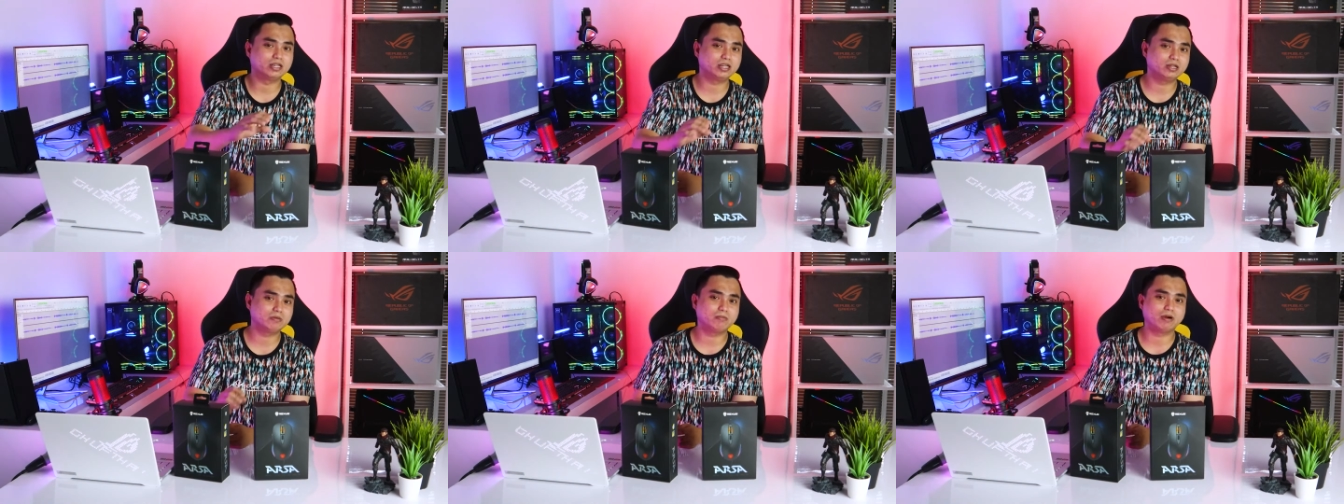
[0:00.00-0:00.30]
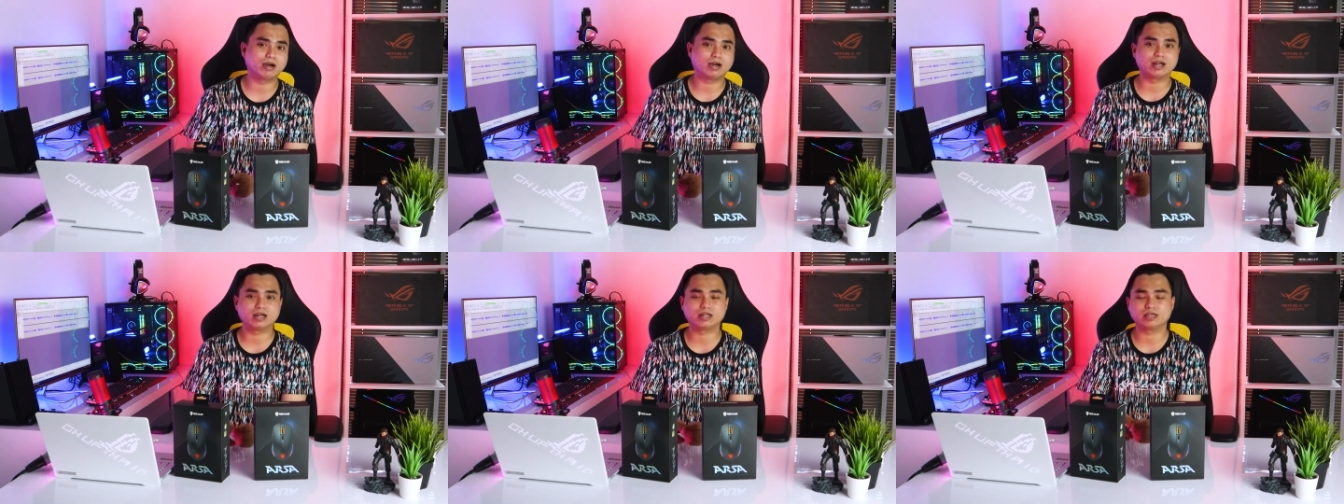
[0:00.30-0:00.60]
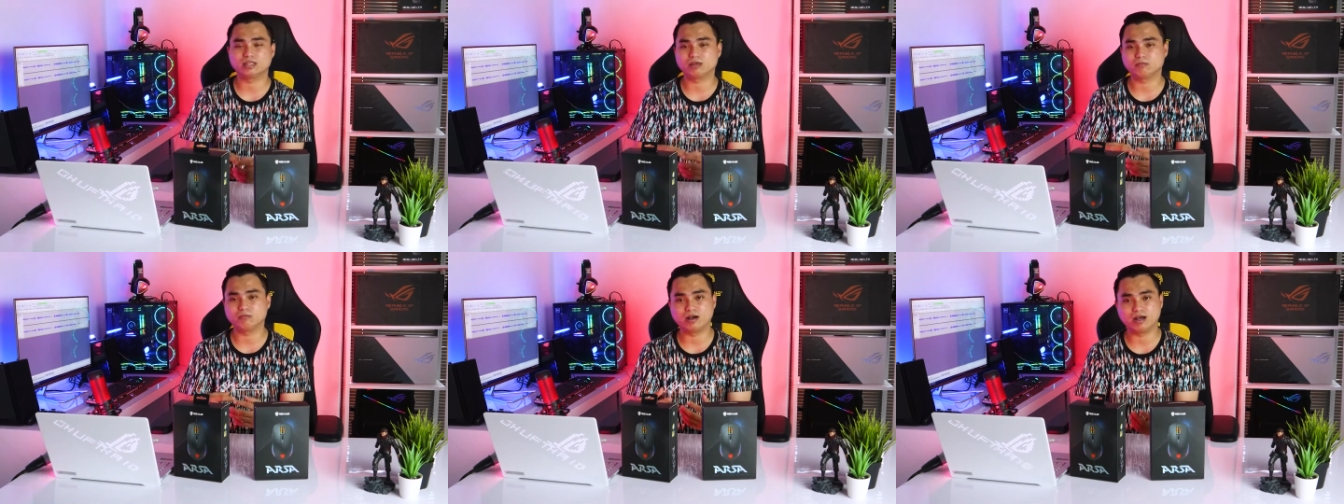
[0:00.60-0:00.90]
Ini bakal
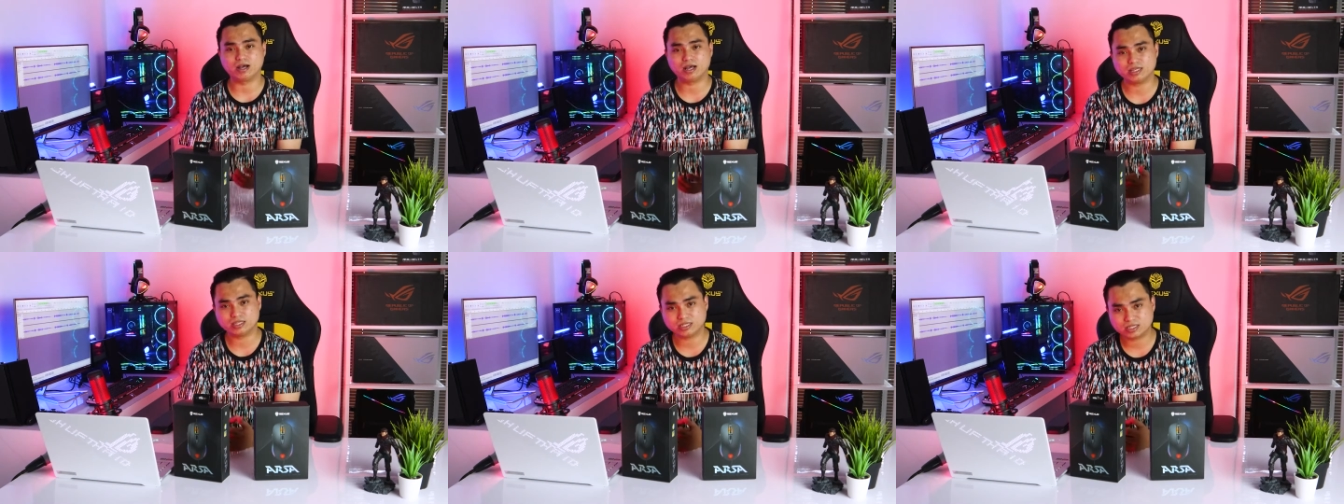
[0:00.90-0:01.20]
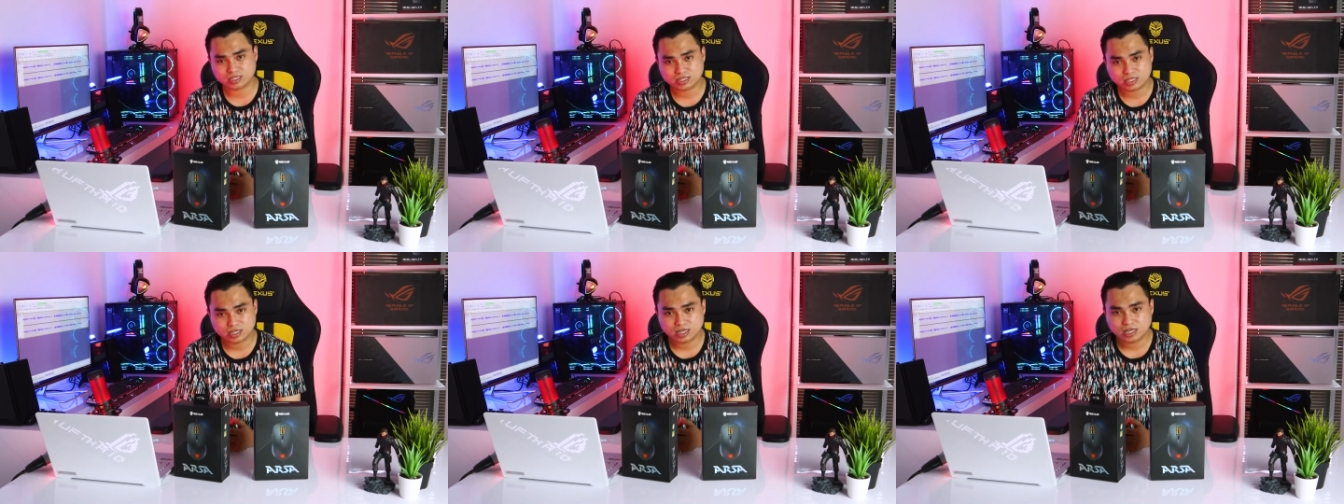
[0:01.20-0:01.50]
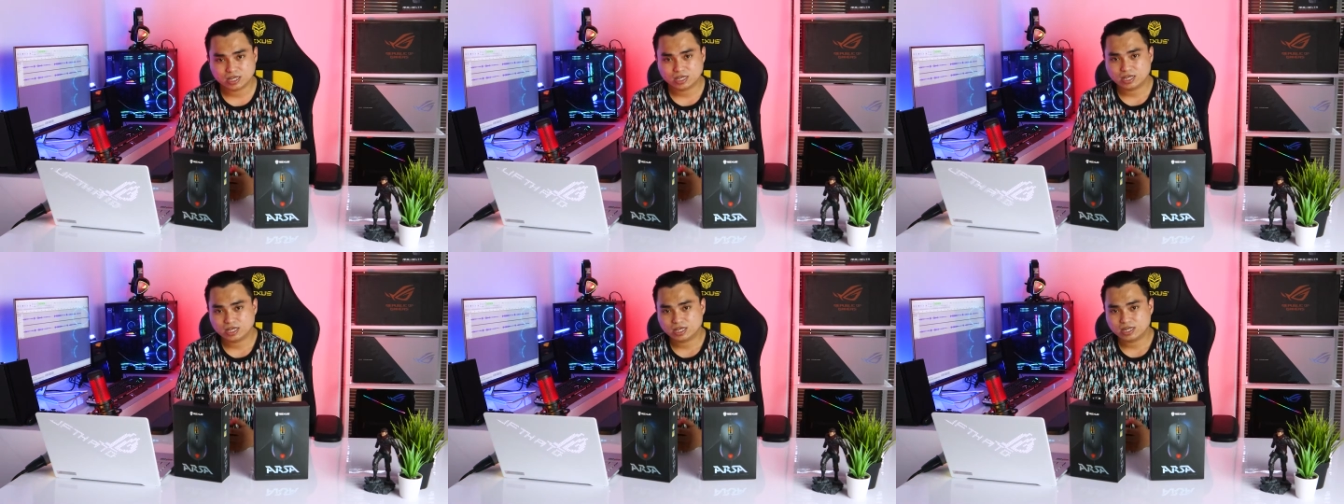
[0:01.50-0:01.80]
kita bahas
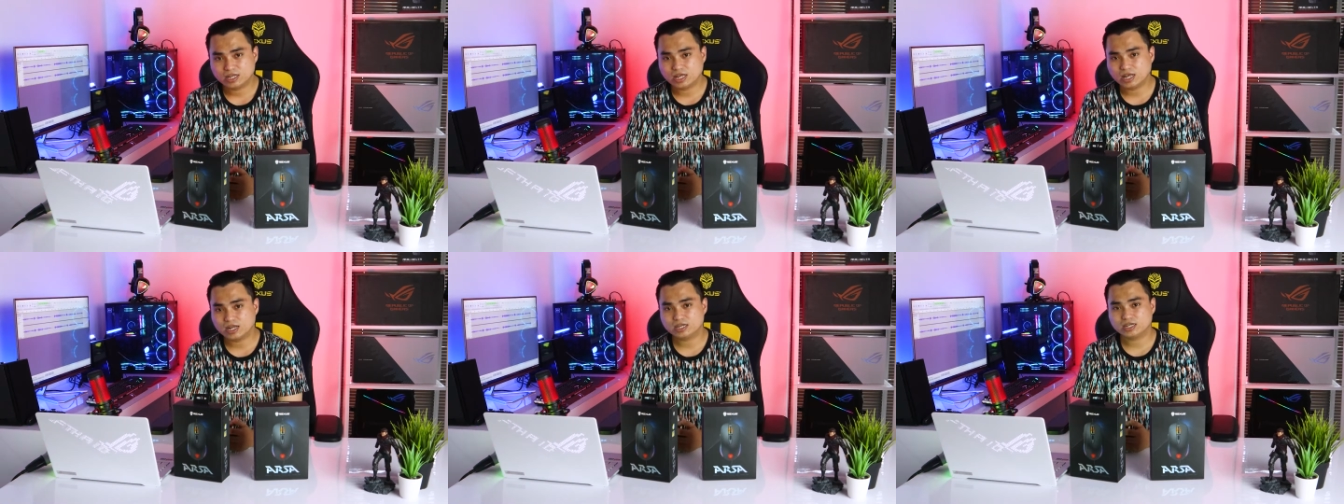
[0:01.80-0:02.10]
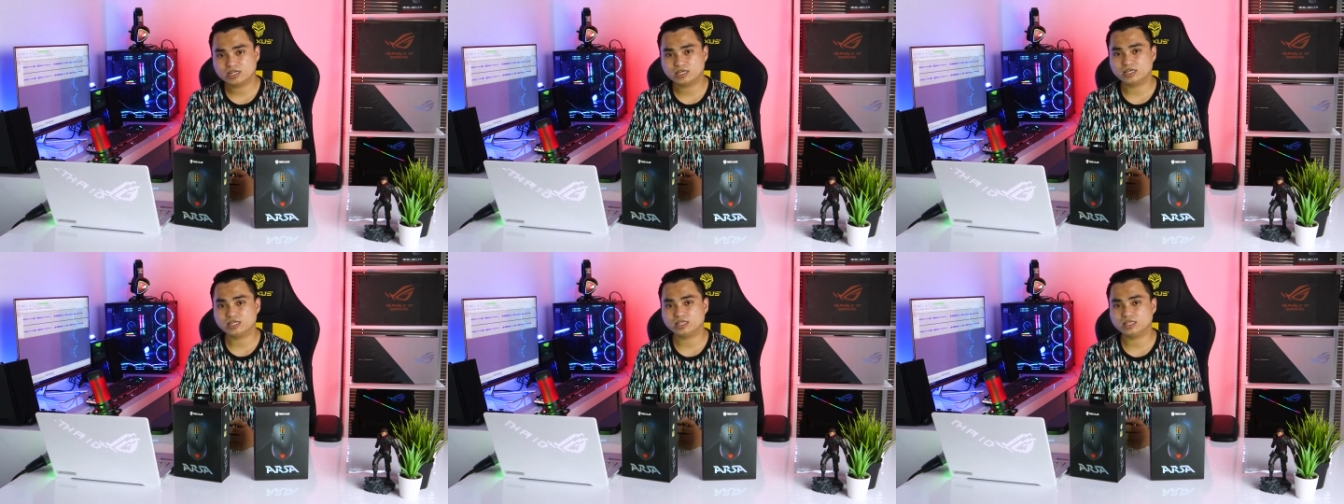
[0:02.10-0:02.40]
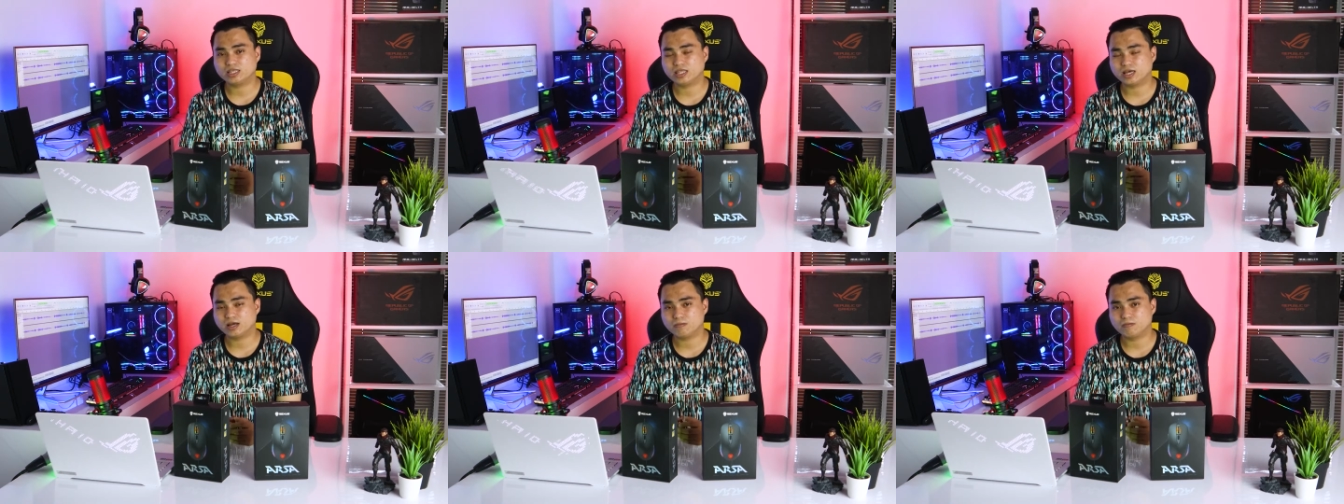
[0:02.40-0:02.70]
dan
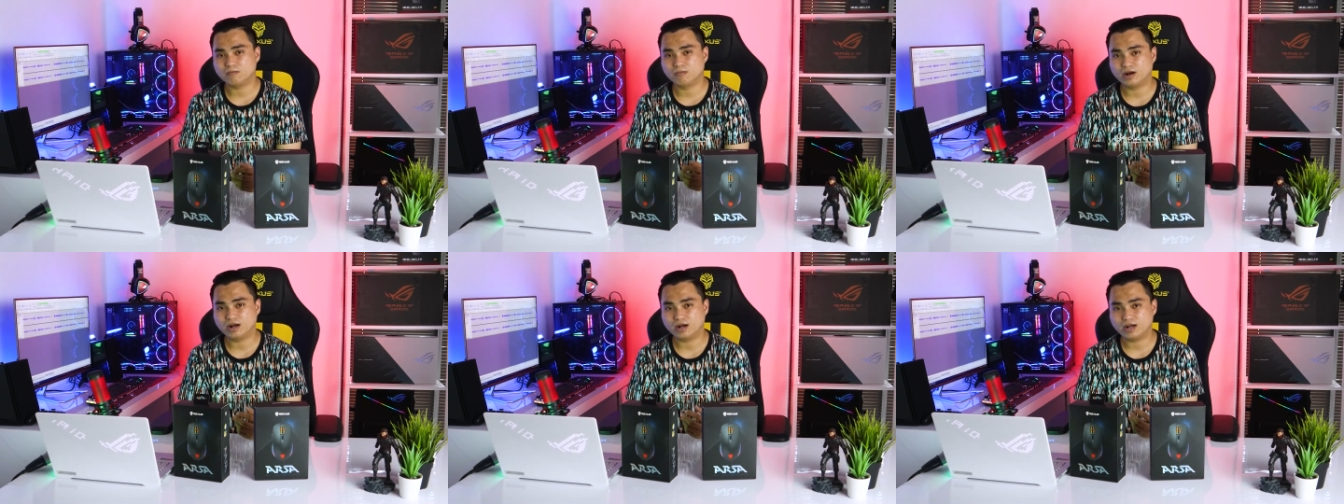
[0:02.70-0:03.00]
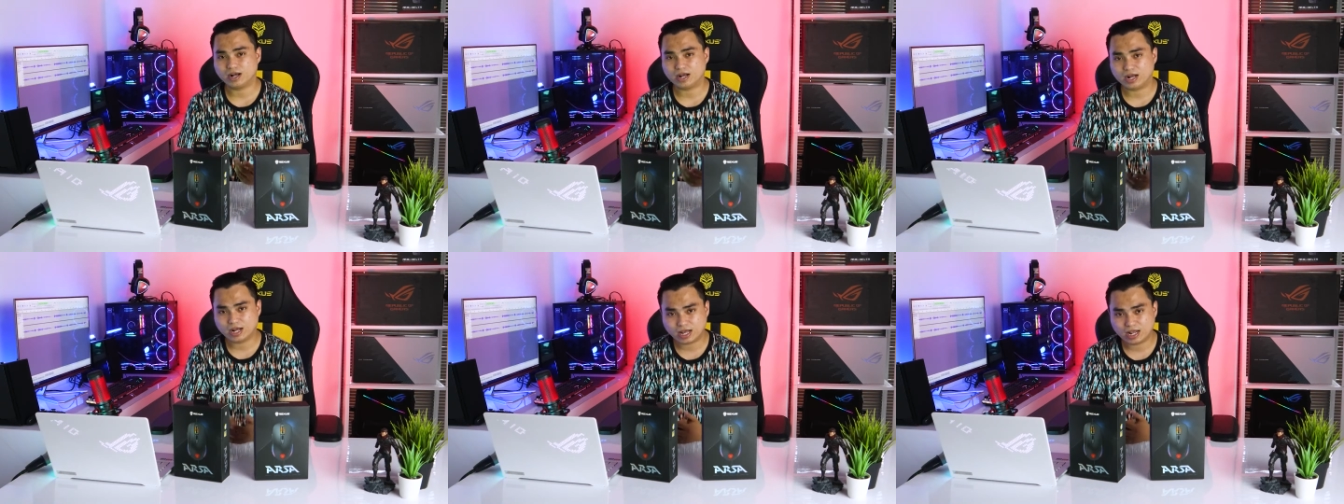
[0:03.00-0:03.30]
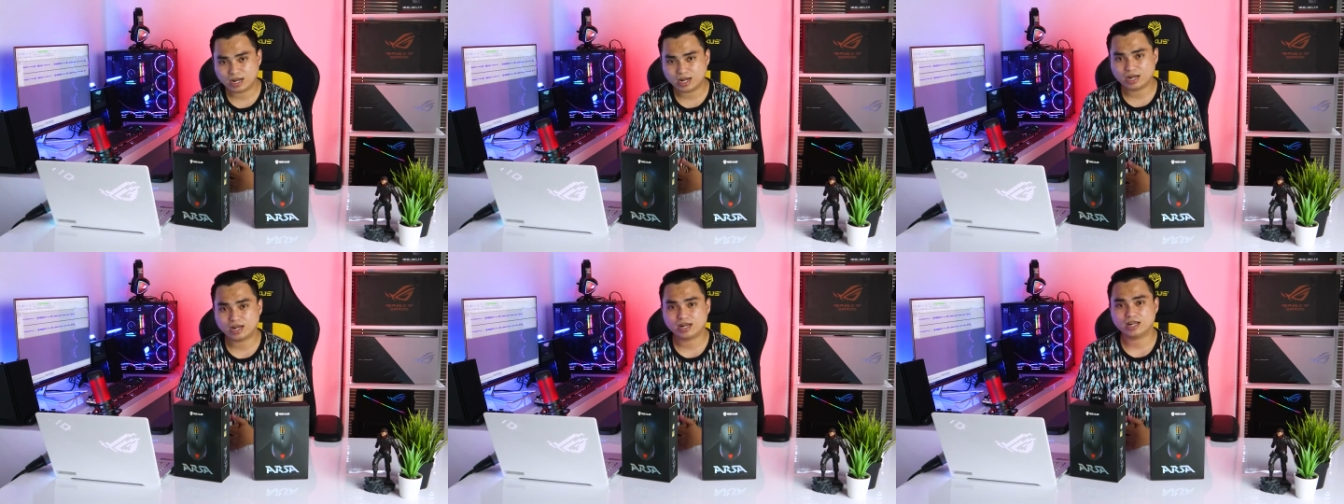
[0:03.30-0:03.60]
kita
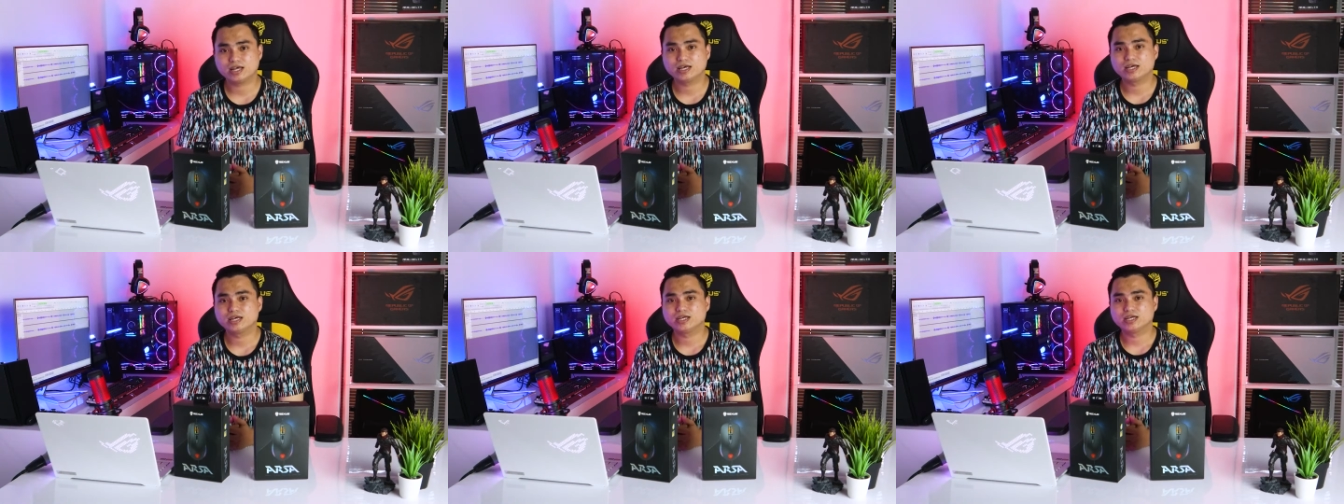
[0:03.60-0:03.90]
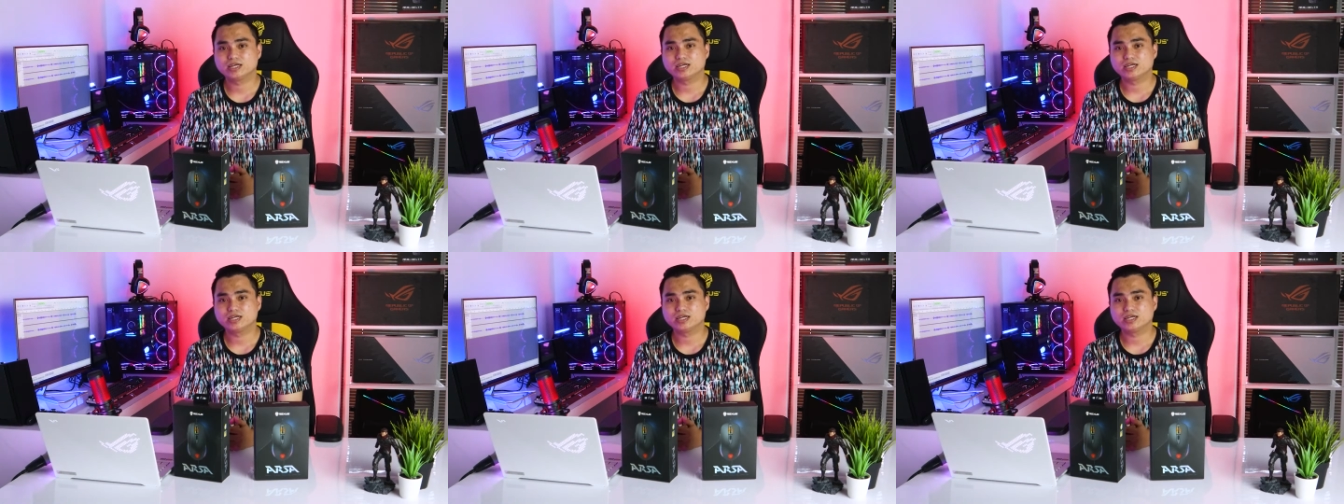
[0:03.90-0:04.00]
bakal